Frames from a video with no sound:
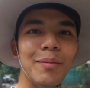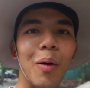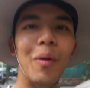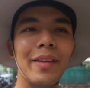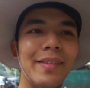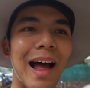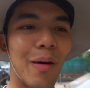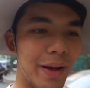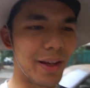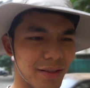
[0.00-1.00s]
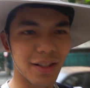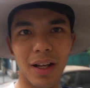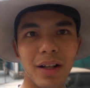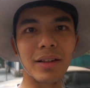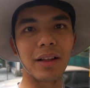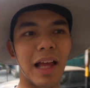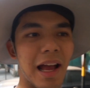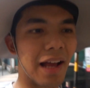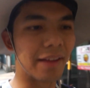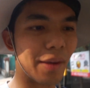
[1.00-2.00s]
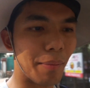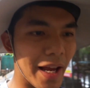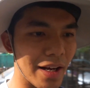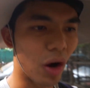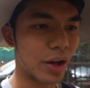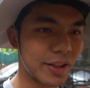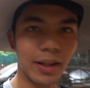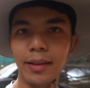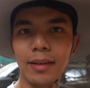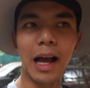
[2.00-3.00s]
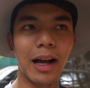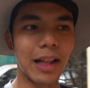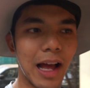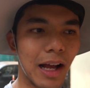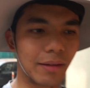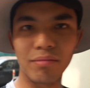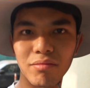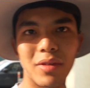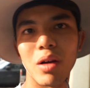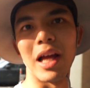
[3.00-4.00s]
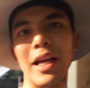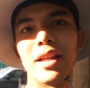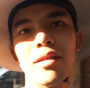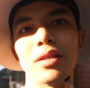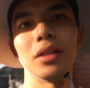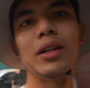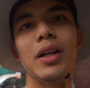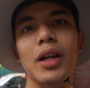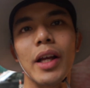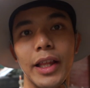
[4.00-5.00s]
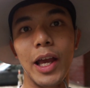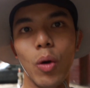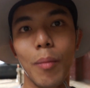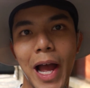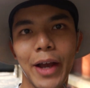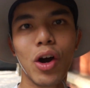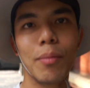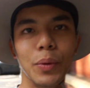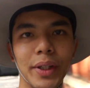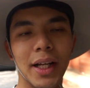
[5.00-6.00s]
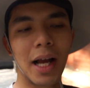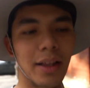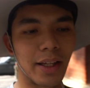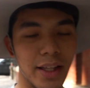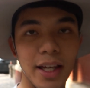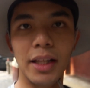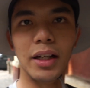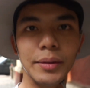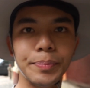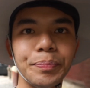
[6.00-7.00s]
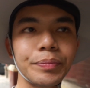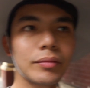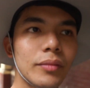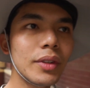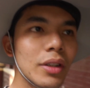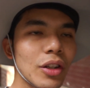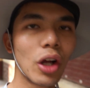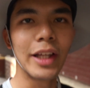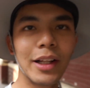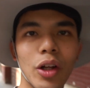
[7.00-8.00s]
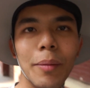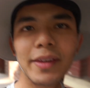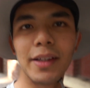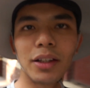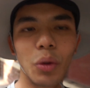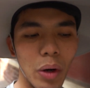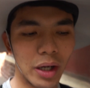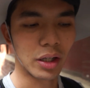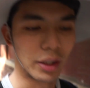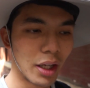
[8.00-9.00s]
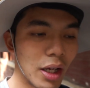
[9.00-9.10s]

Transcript: เพราะว่าสร้างไว้ตั้งแต่สมัยก่อนคริสต์ศักราชเท่าไหร่เดี๋ยวมาให้ข้อมูลกันอีกทีหนึ่งตอนนี้เราต้องไปซื้อตั๋วก่อน